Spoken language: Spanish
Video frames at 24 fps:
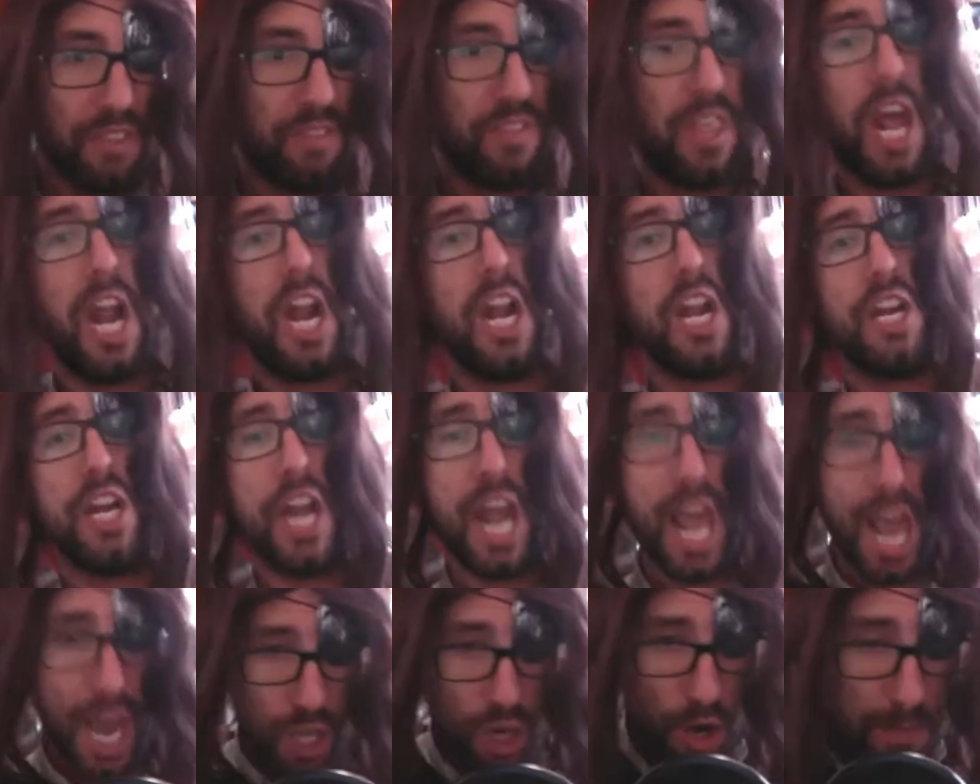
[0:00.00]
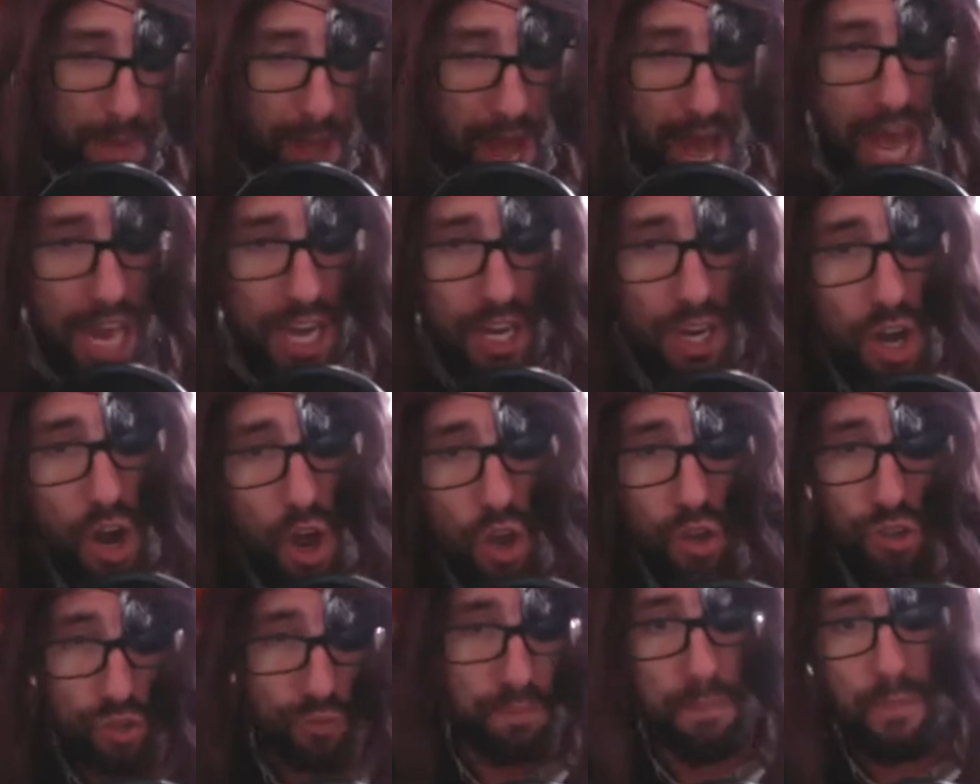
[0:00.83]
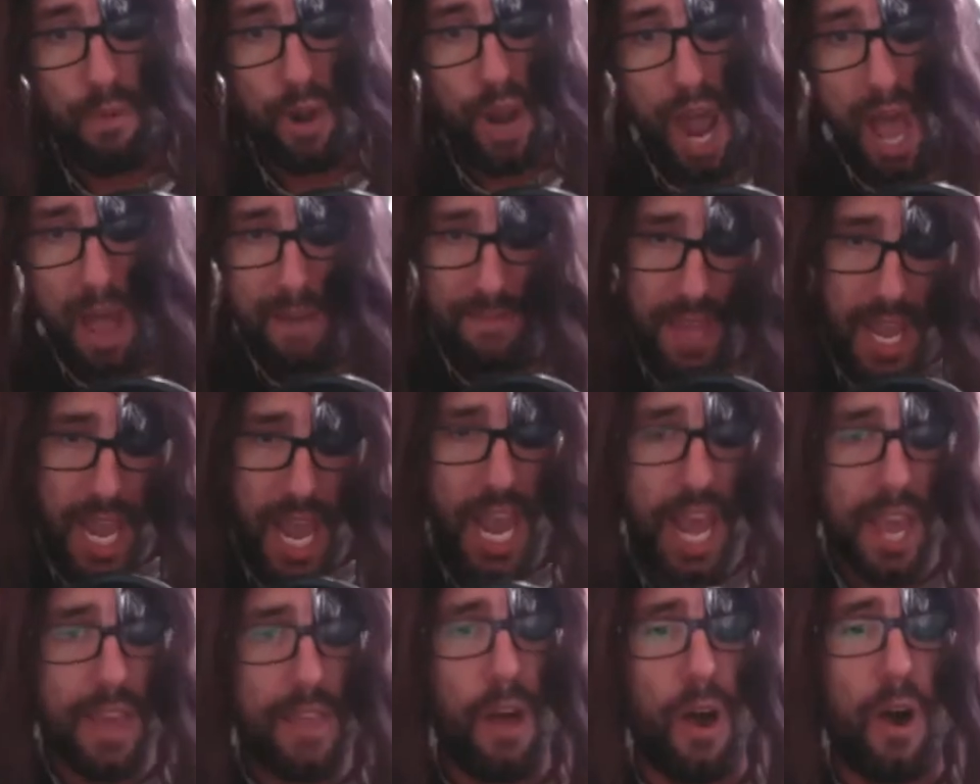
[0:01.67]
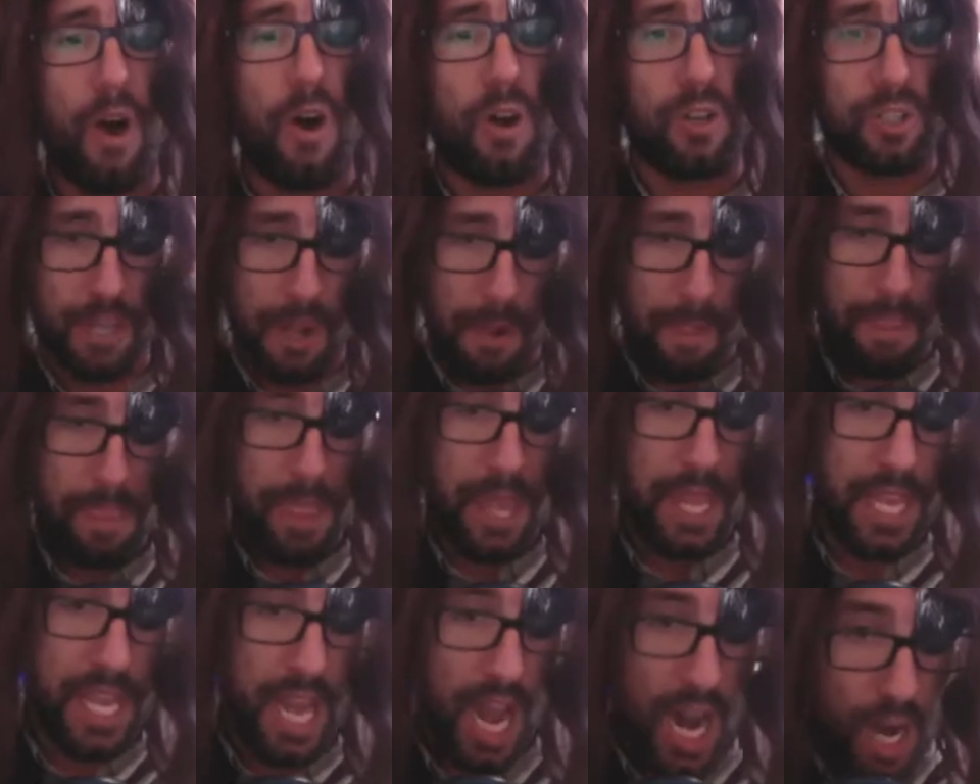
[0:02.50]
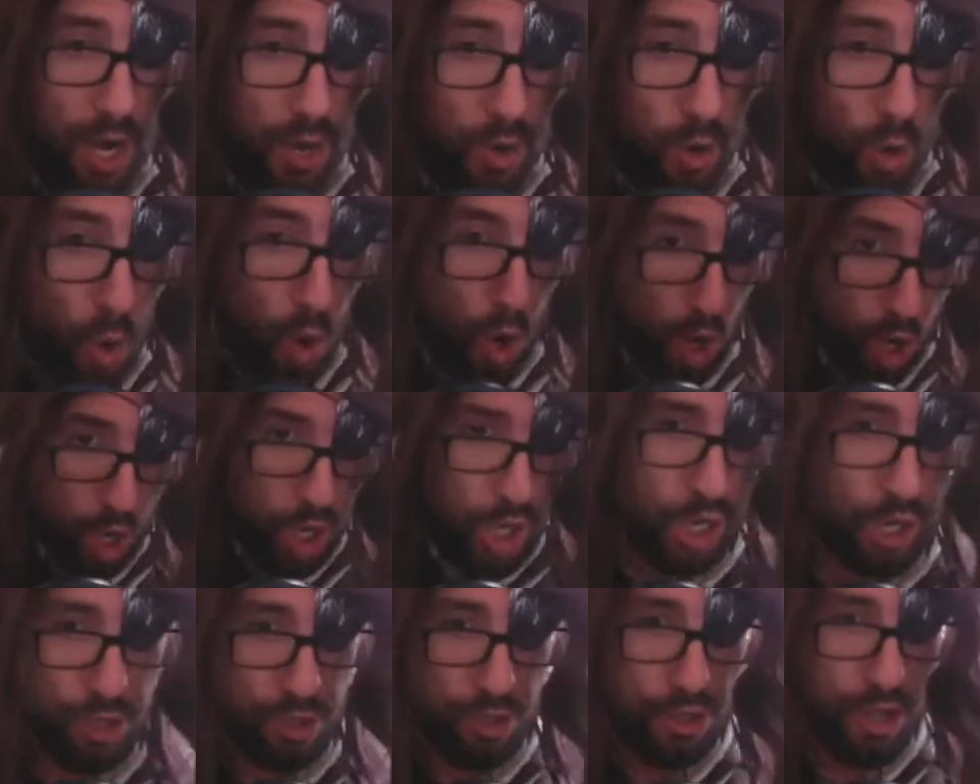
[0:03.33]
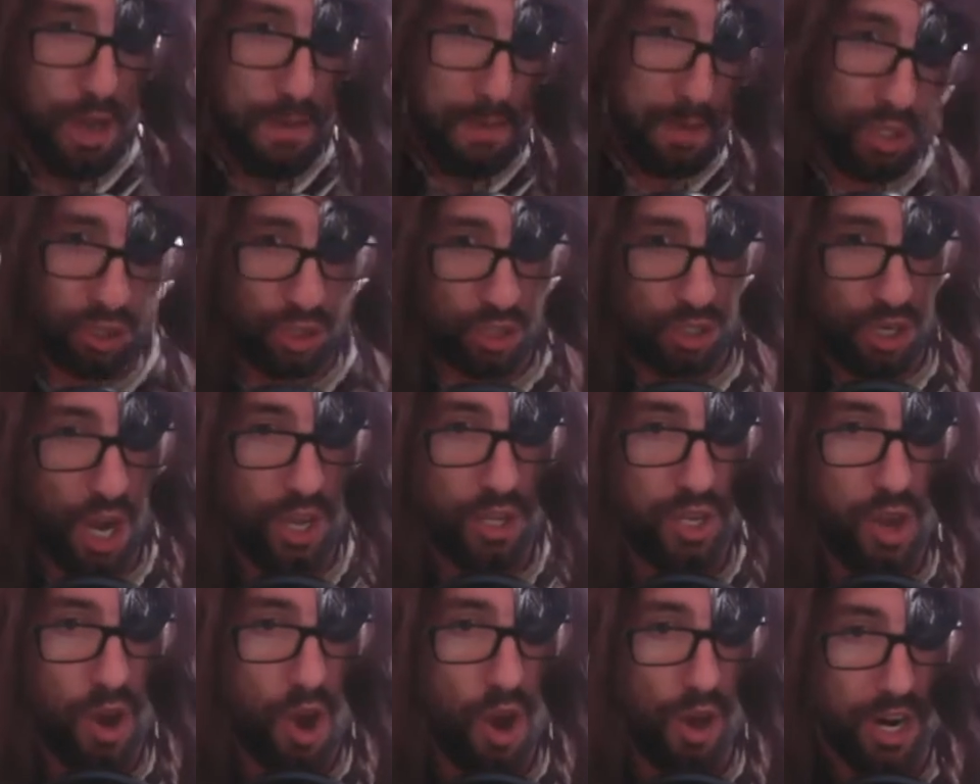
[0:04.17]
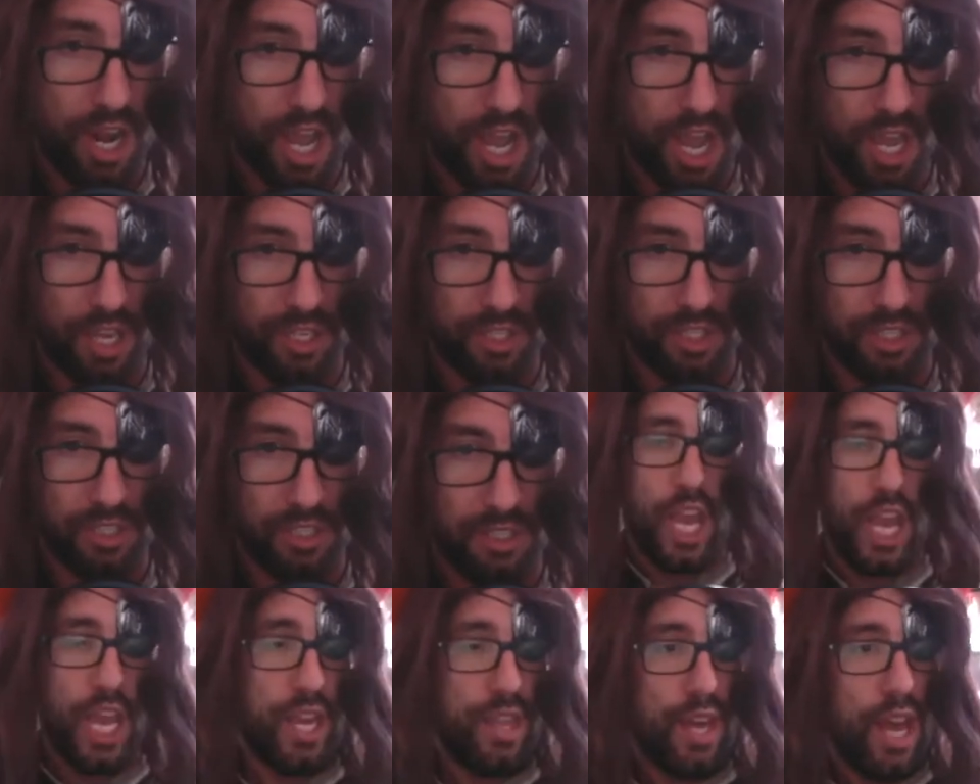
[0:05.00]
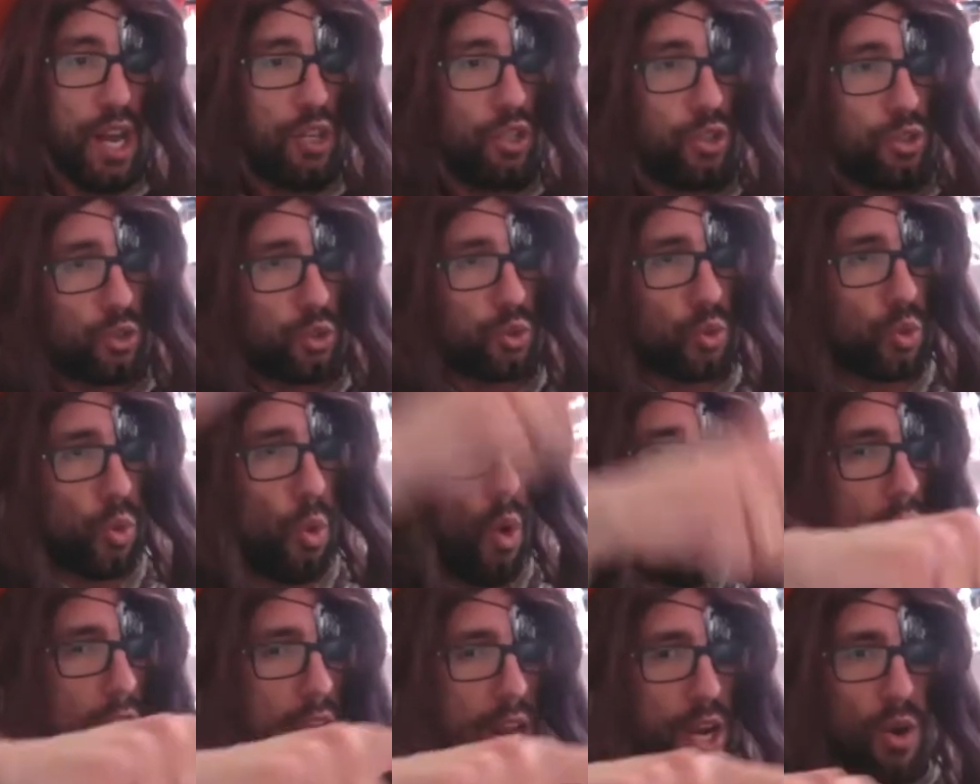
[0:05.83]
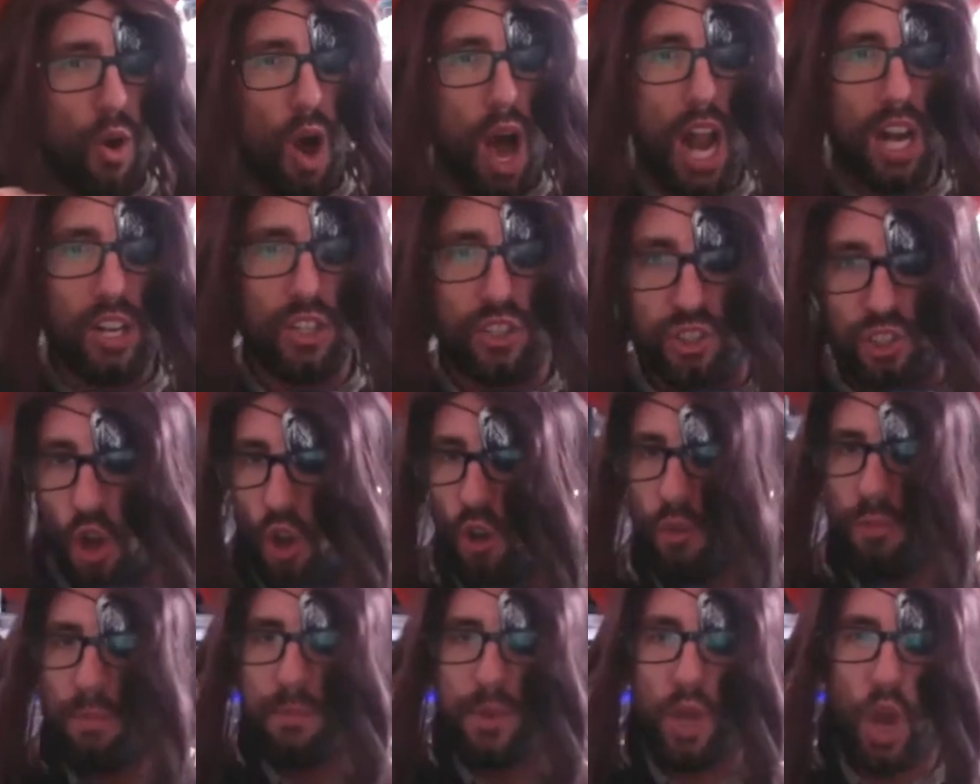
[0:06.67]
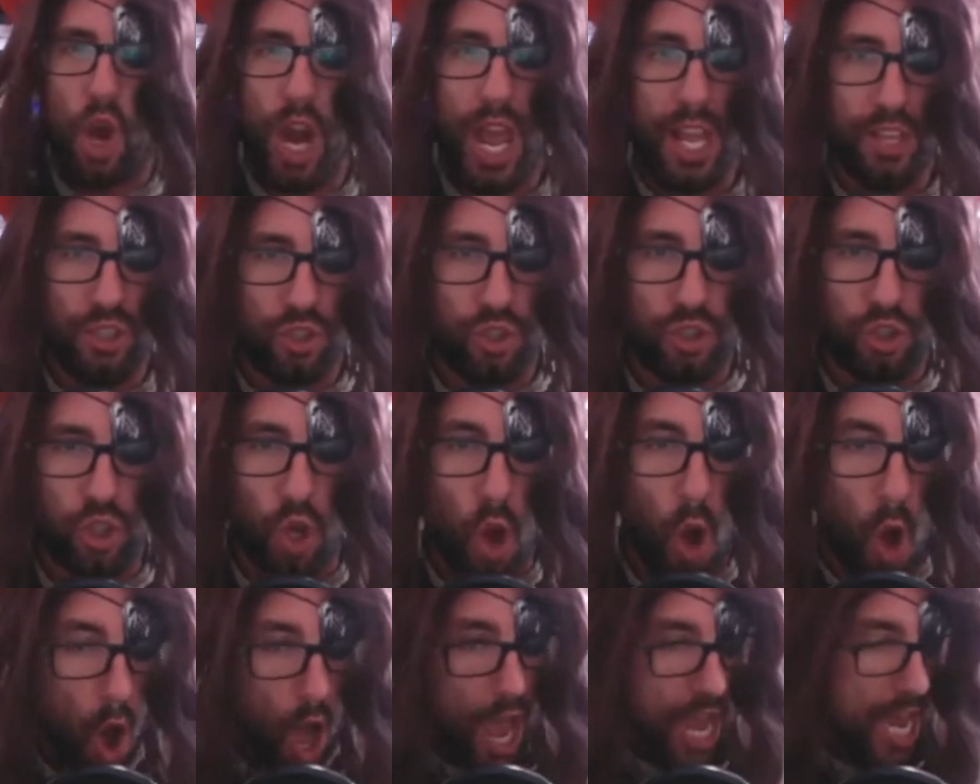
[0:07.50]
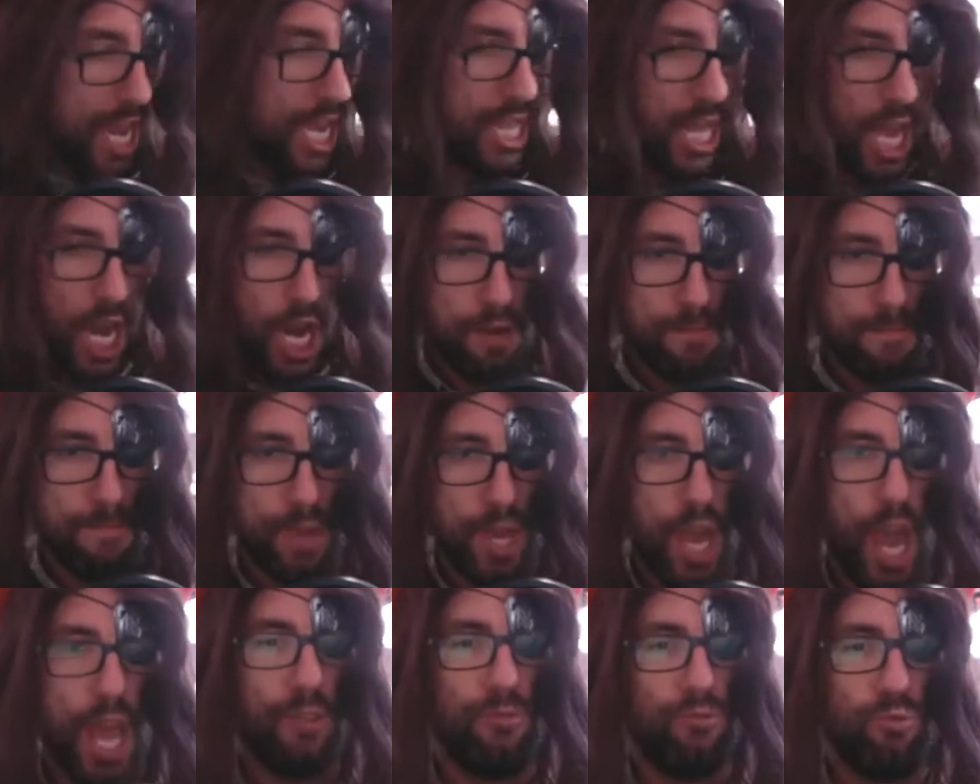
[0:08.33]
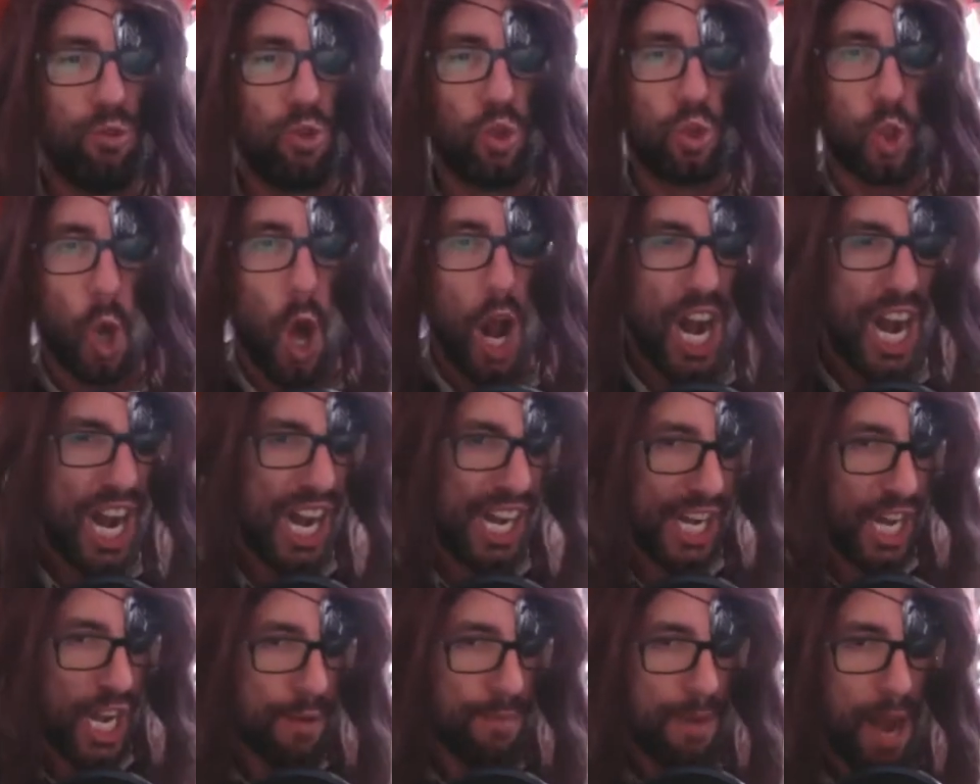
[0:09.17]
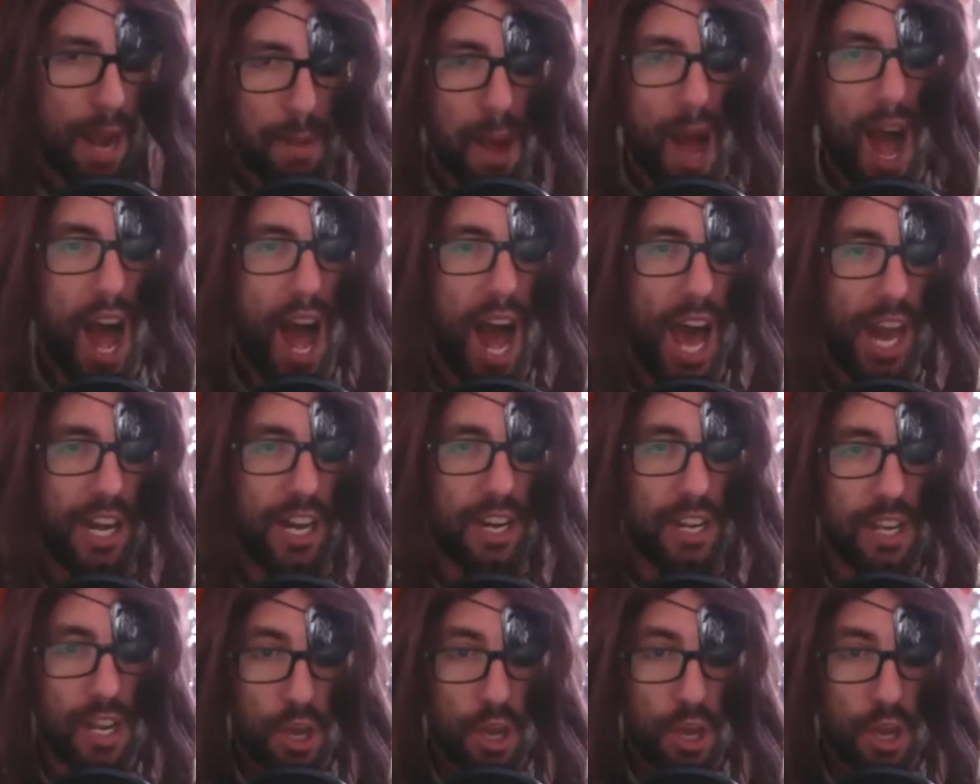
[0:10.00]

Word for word: del negro mar los bramidos y el rugir de mis cañones, y del trueno al son violento y del viento al rebramar.